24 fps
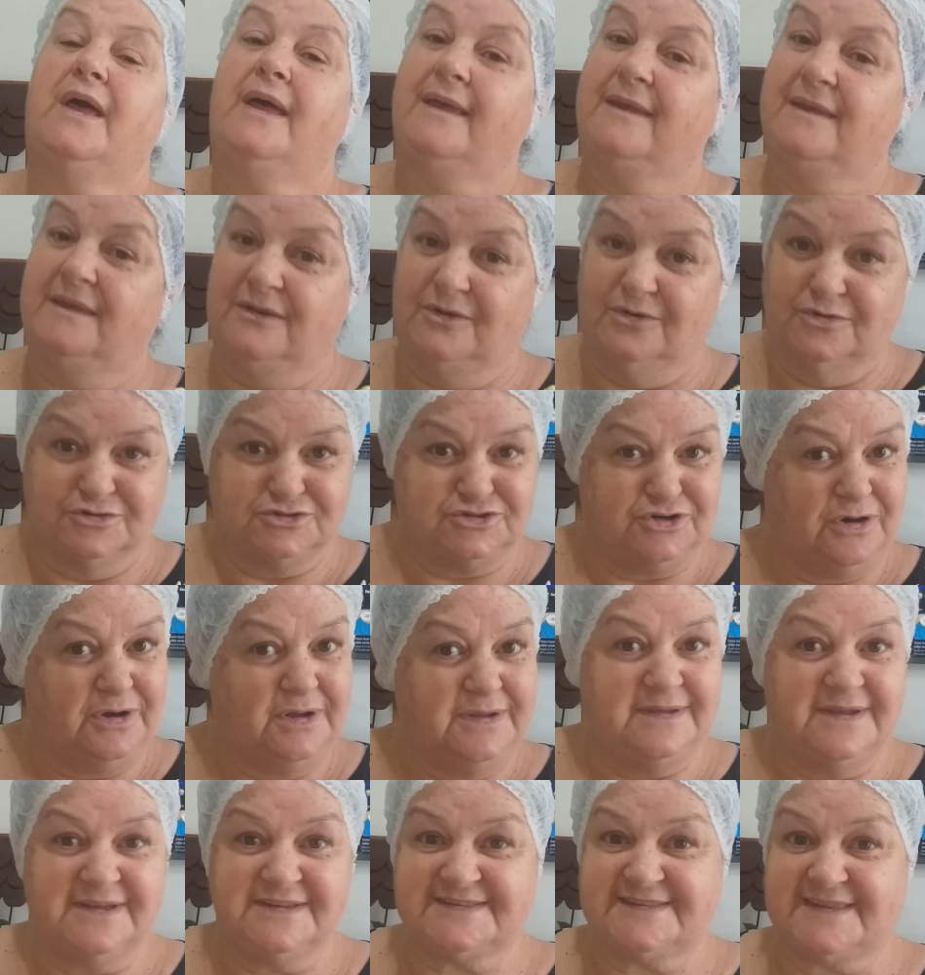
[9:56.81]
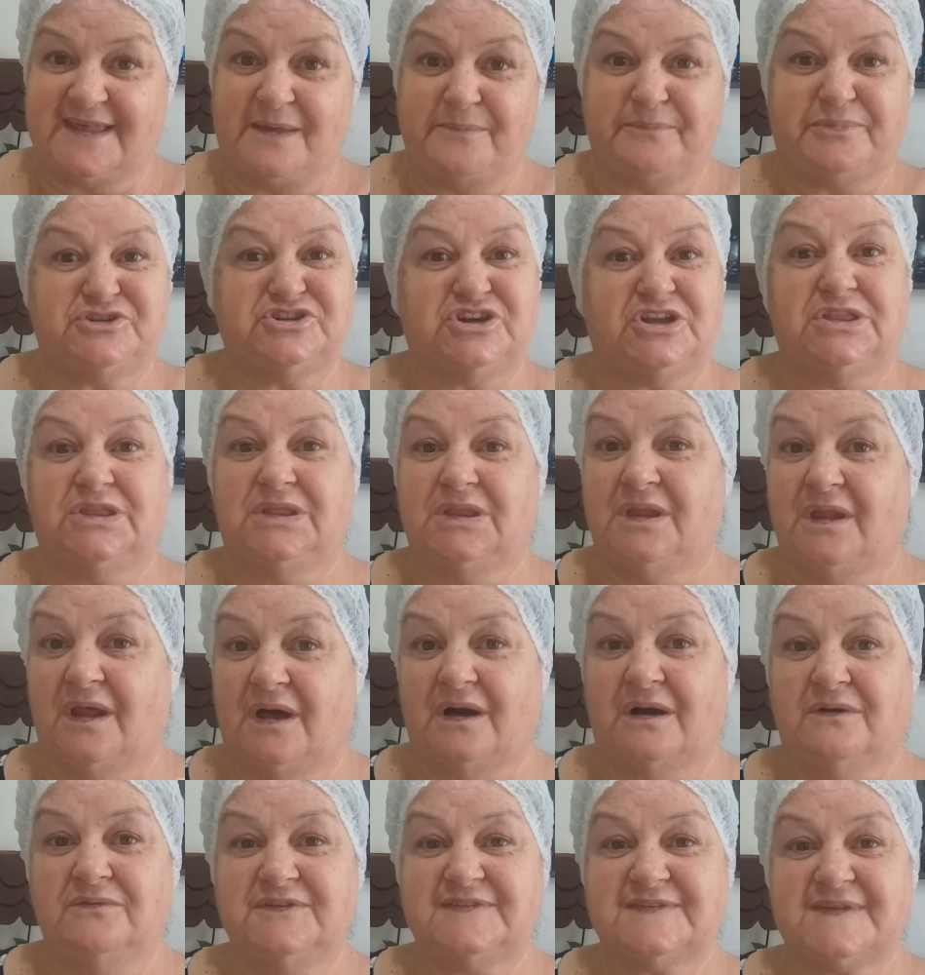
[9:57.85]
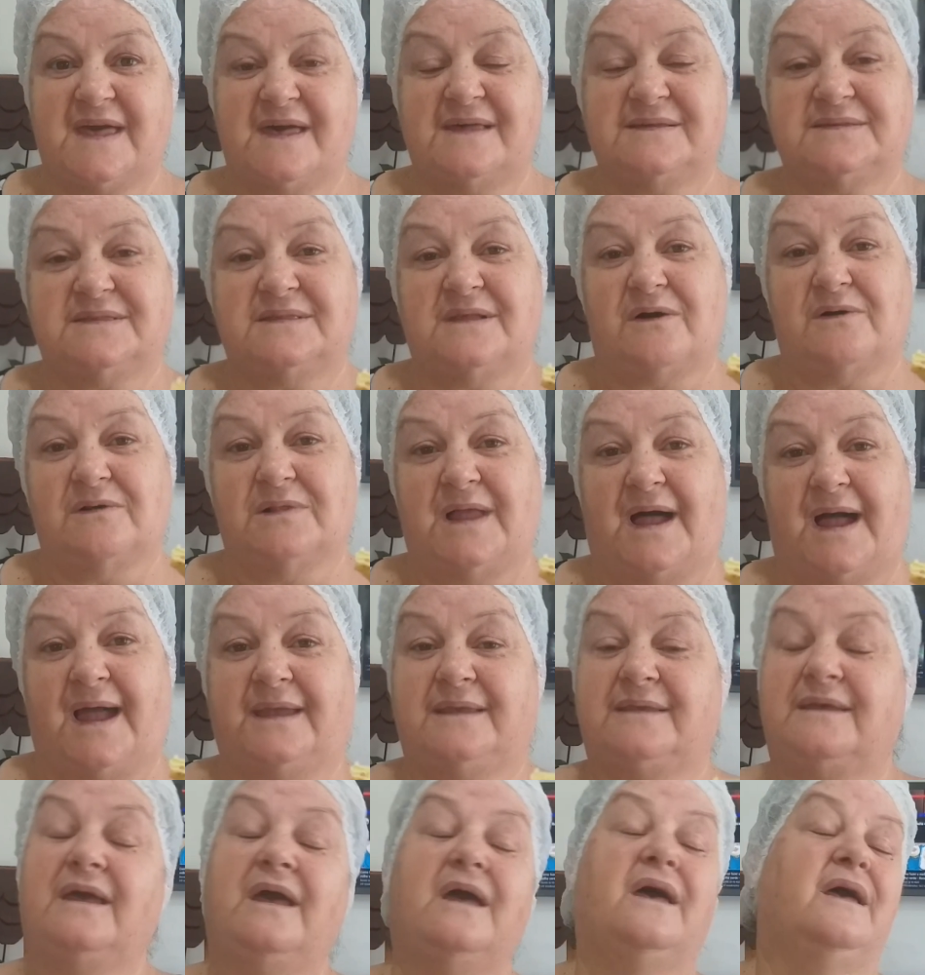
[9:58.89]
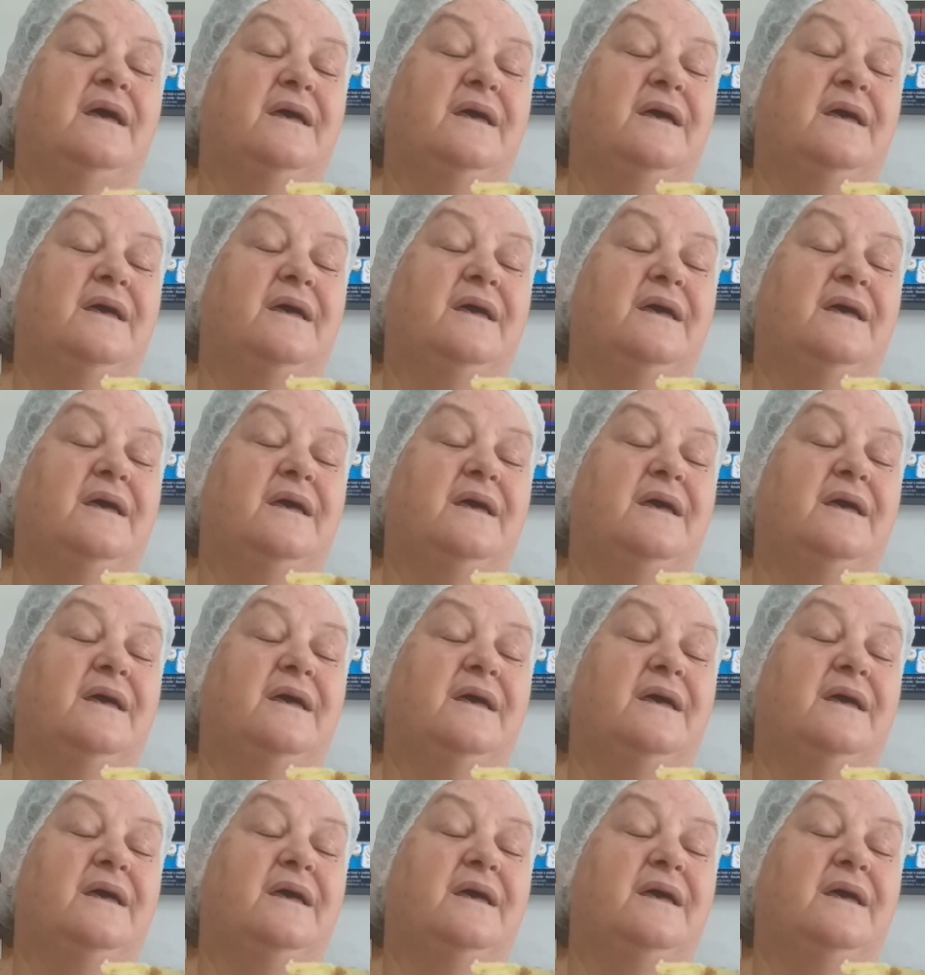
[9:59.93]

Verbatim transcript: E o joinha sempre, gente. Não esquece de dar o like